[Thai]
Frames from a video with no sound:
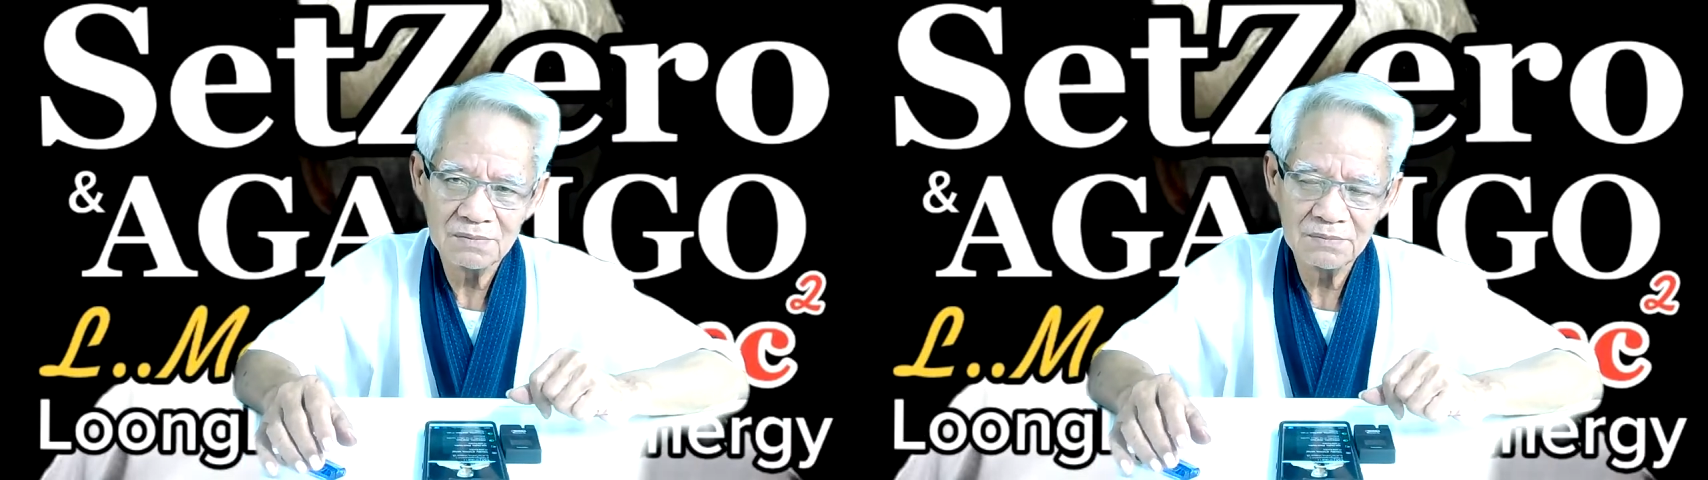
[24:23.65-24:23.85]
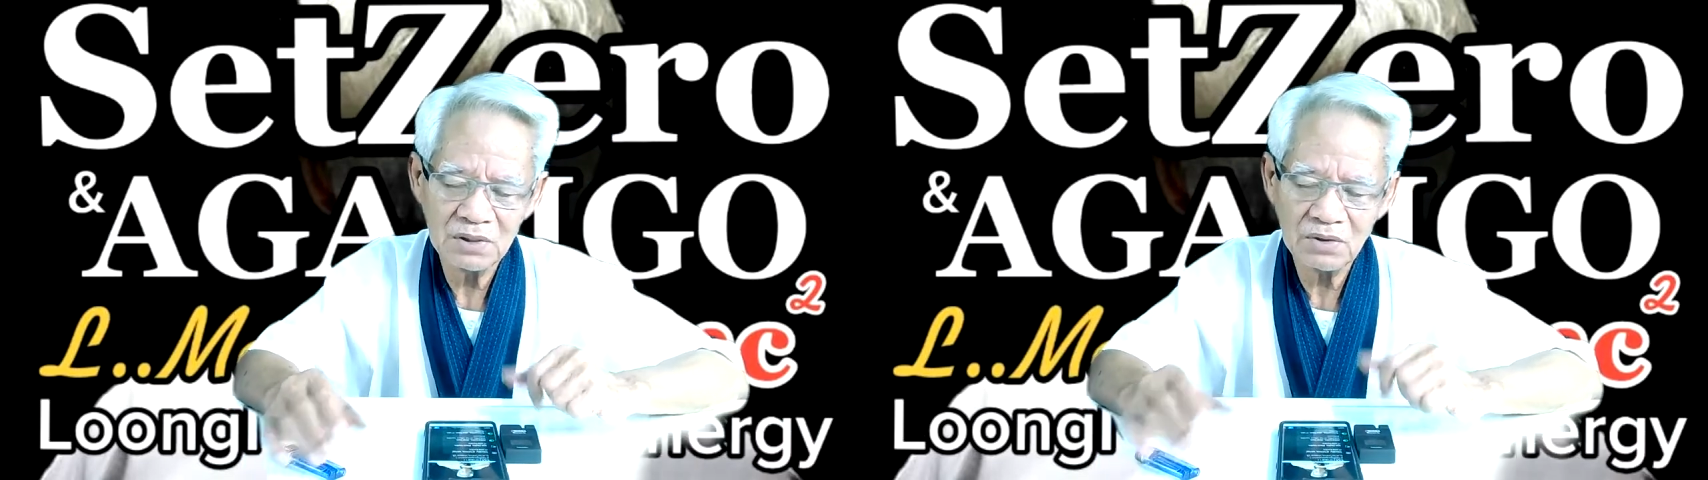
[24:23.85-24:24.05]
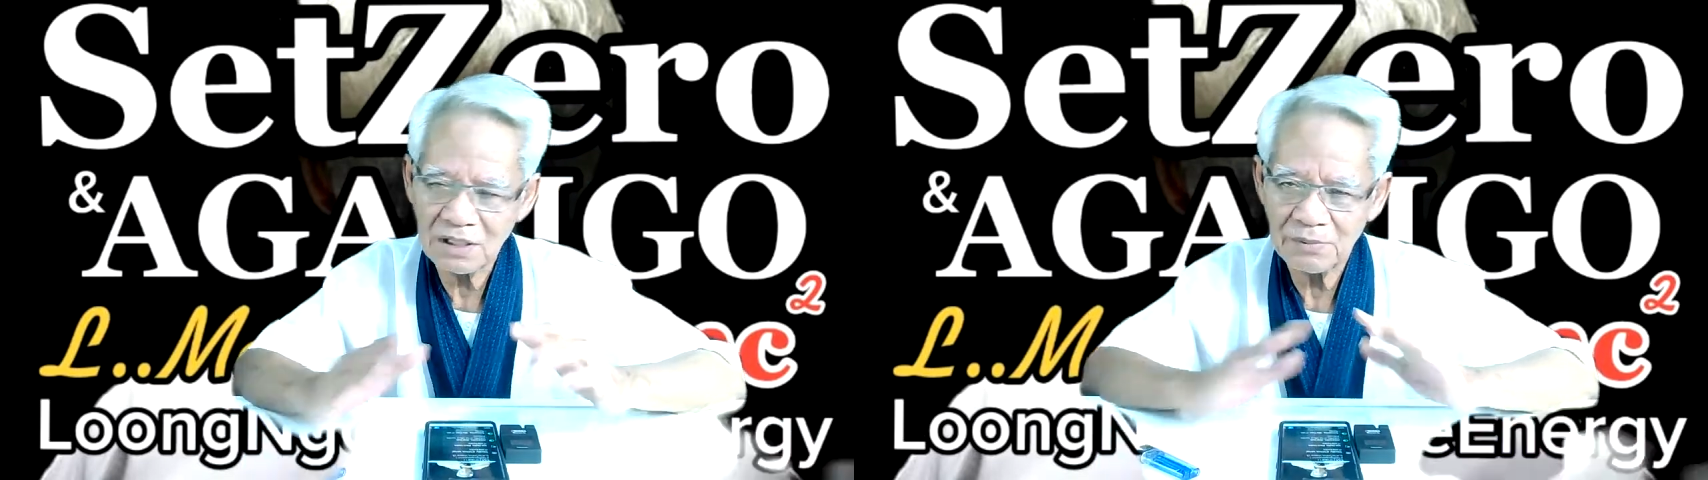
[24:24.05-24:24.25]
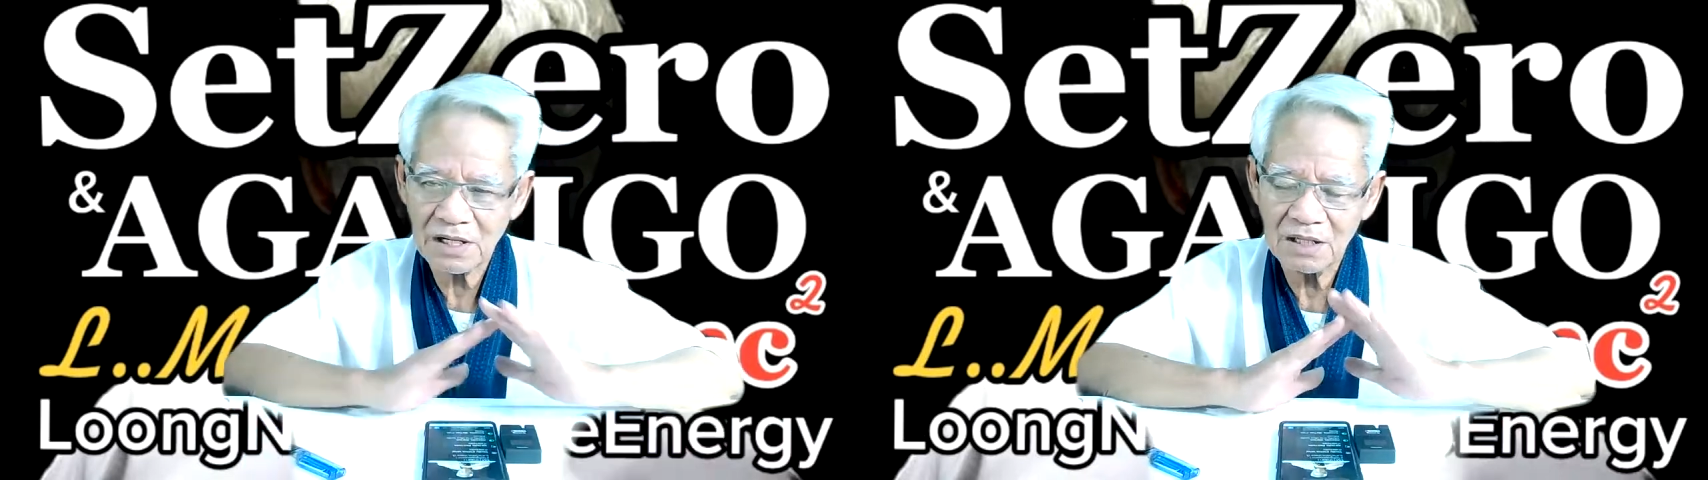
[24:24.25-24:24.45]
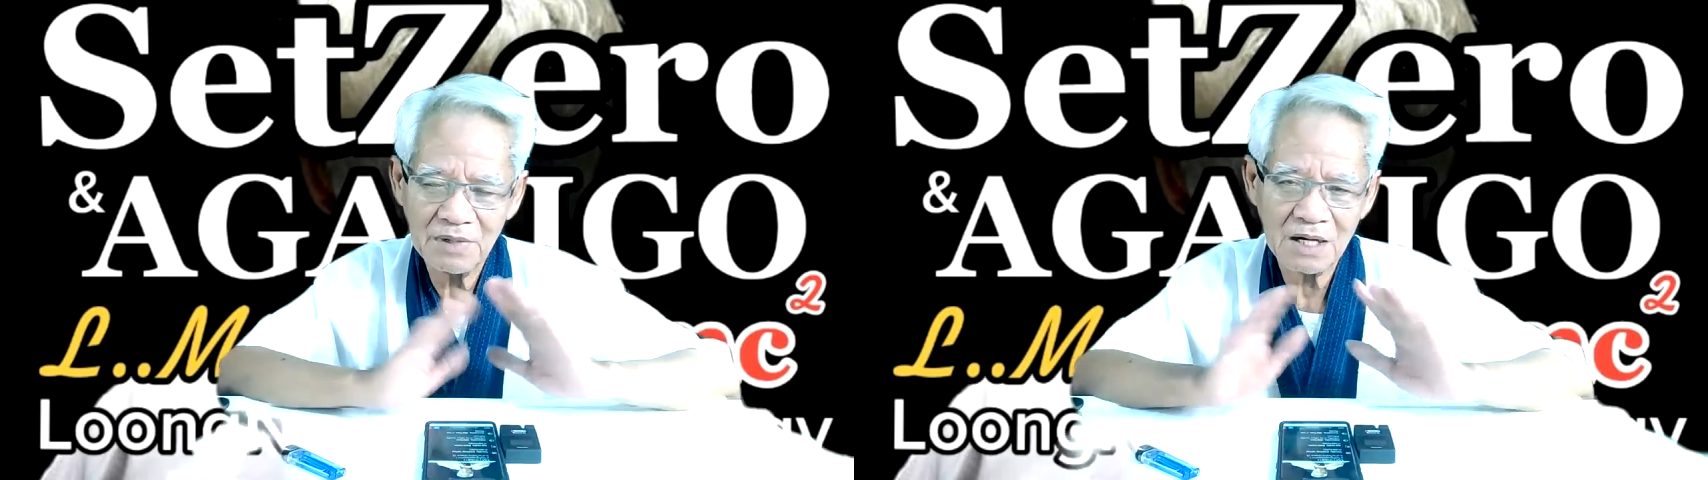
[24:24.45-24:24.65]
ไม่ต้องทำอะ
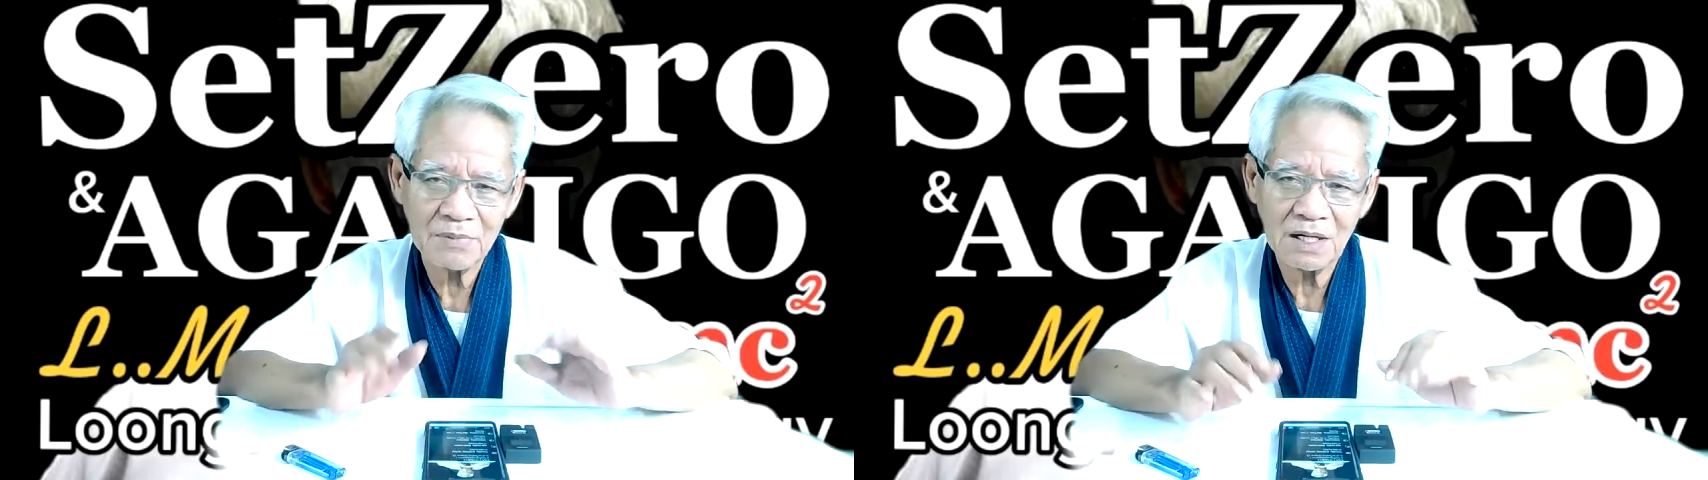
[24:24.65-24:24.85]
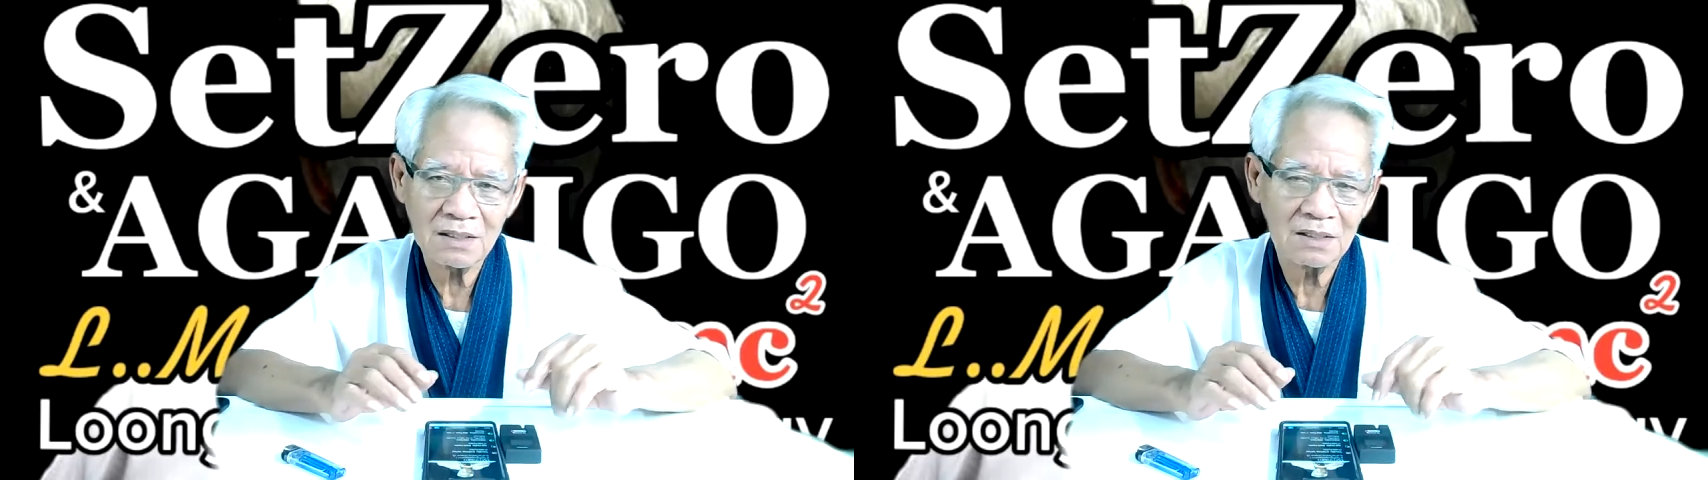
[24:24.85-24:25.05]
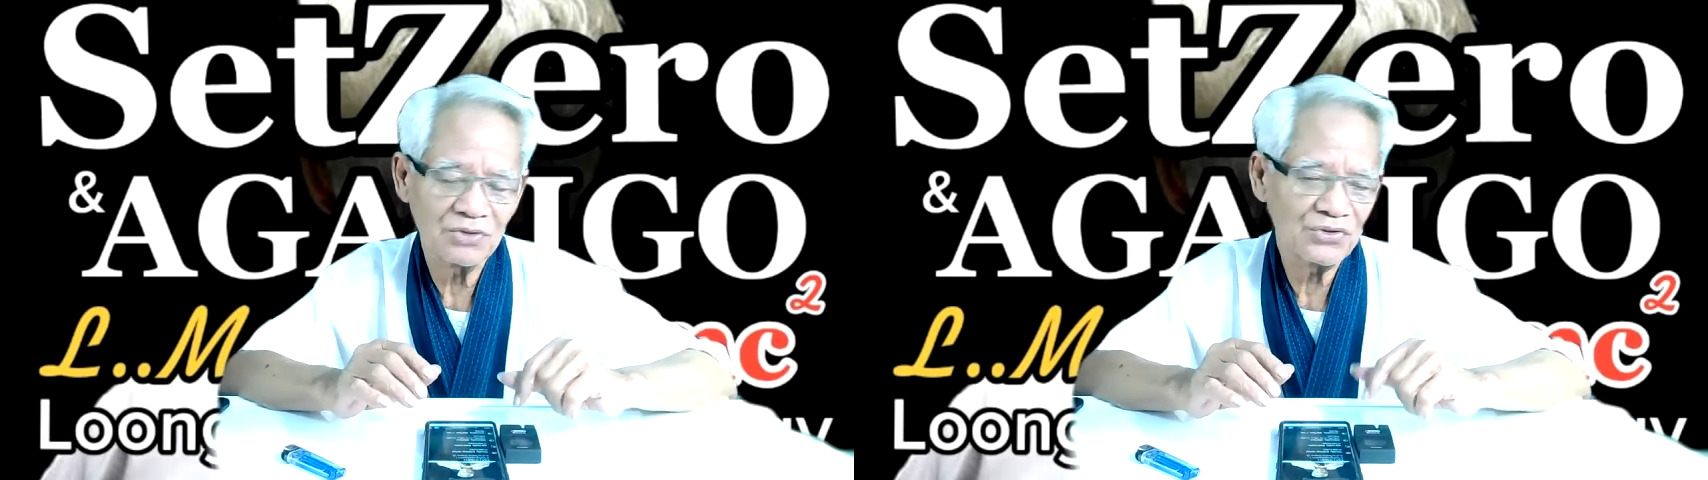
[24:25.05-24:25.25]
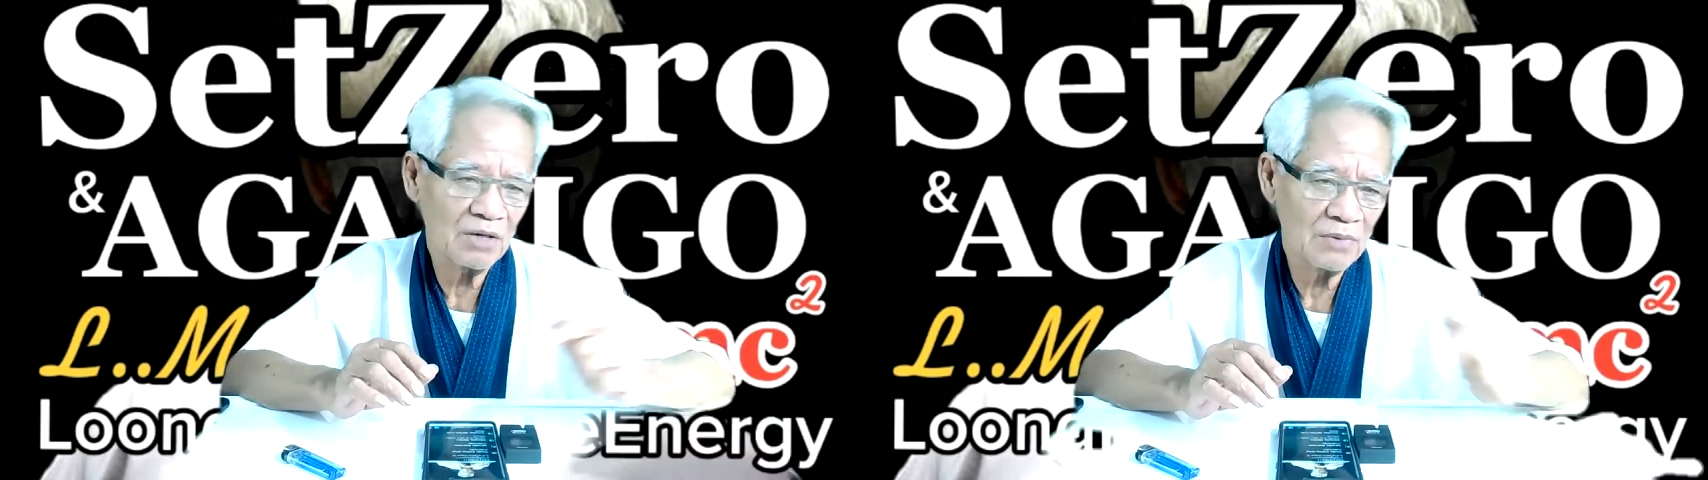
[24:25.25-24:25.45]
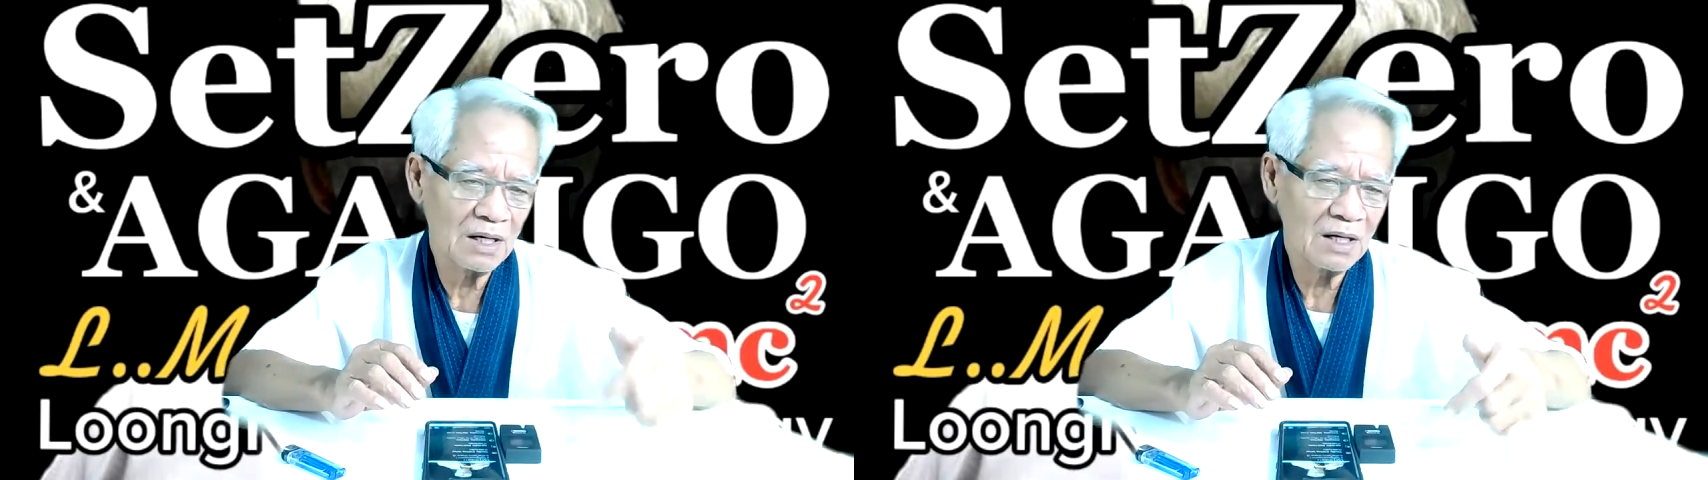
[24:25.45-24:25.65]
ไรมากมาย ตื่นเช้า
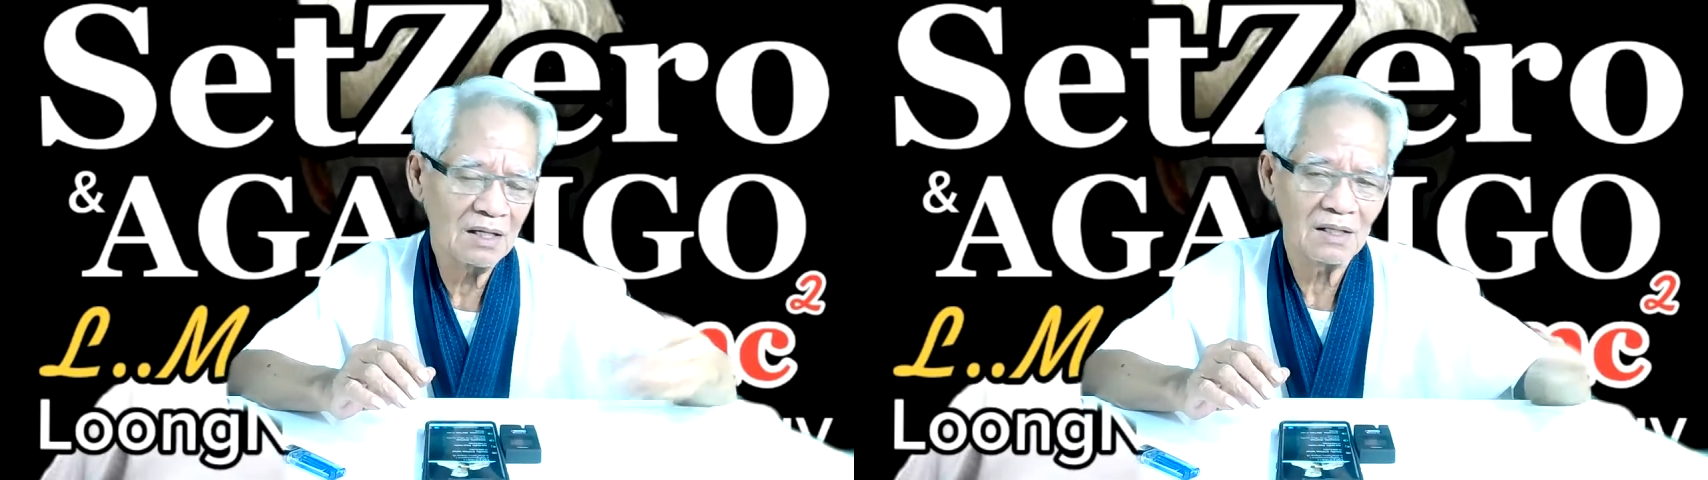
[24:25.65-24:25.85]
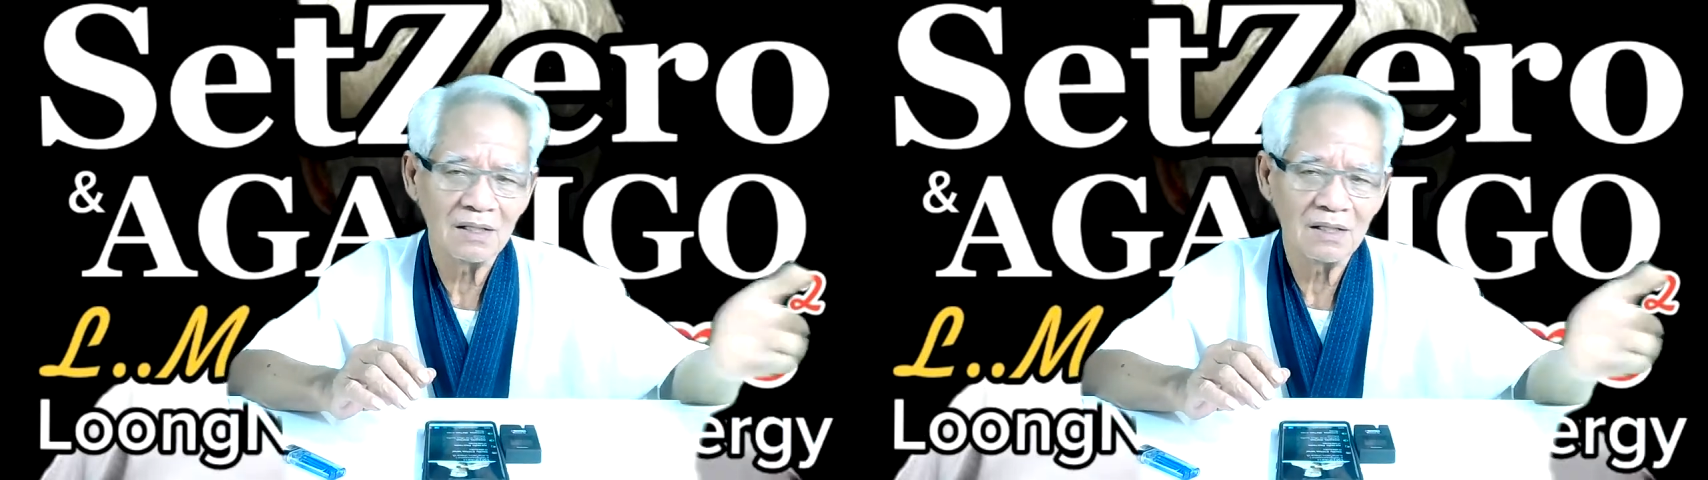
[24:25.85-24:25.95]
มาให้